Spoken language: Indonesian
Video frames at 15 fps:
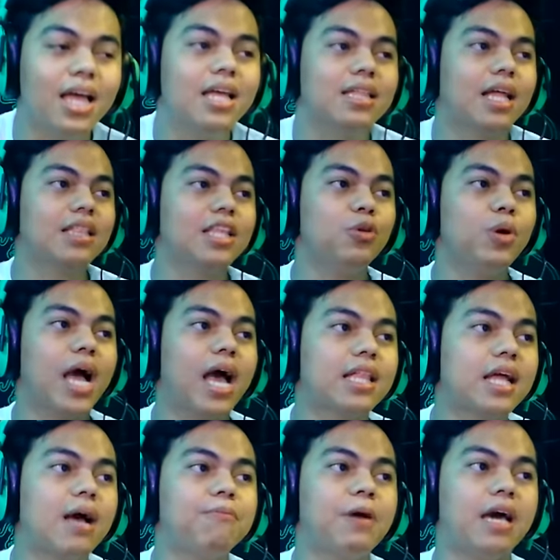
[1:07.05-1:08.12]
Nanti juga
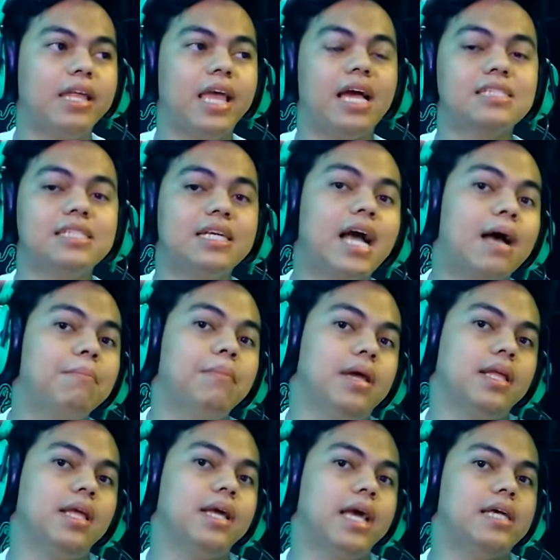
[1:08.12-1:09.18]
ada variasi gambarnya
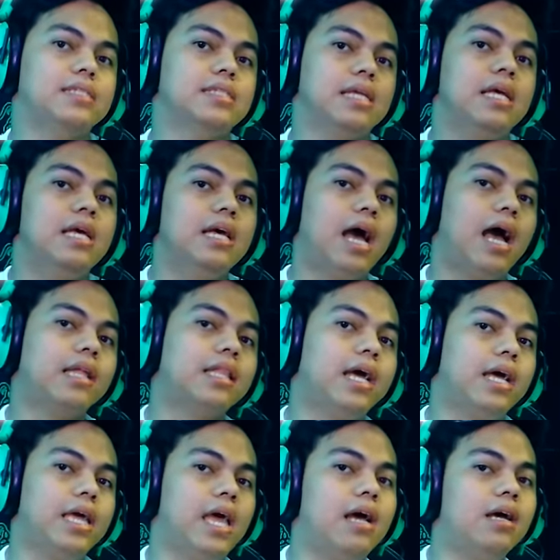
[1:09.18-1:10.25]
guys ada
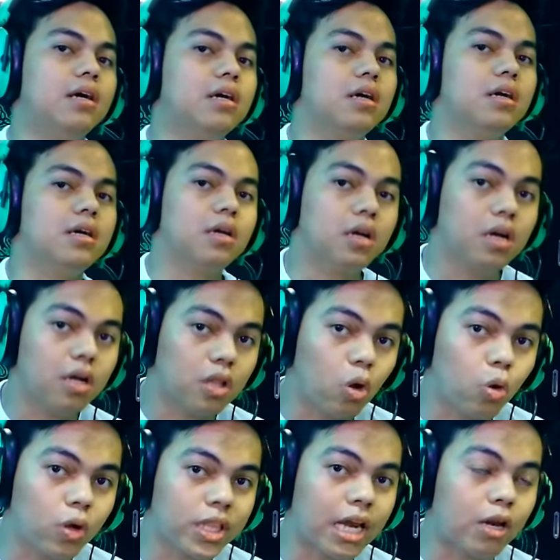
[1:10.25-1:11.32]
yang
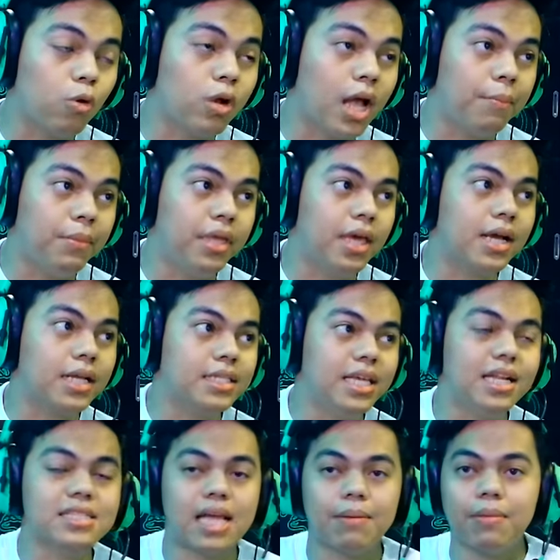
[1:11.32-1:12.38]
logo Darlunggaming-nya kecil
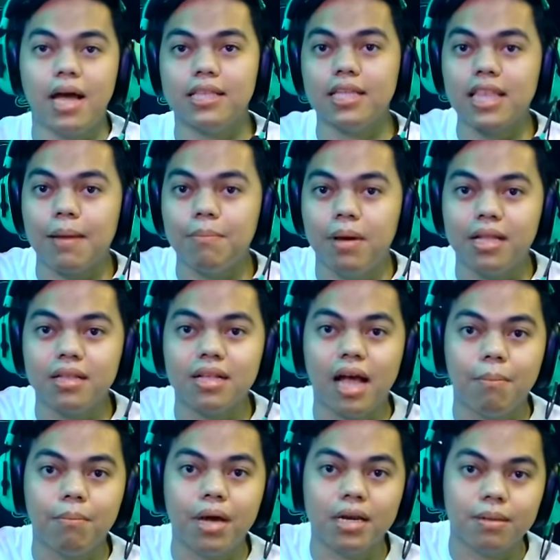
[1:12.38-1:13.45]
sama ada tambahan
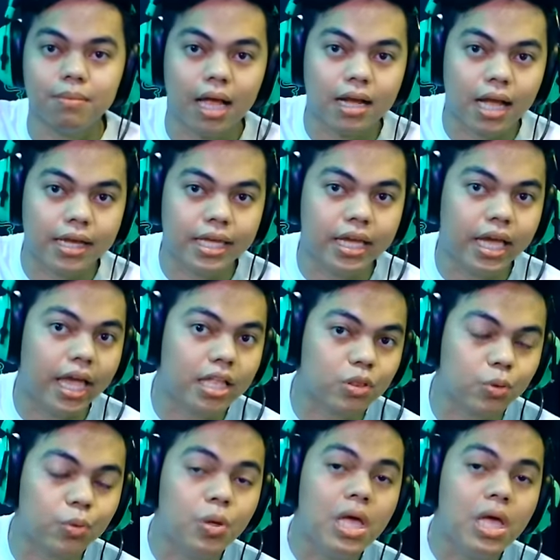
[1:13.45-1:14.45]
gambar di belakangnya yaitu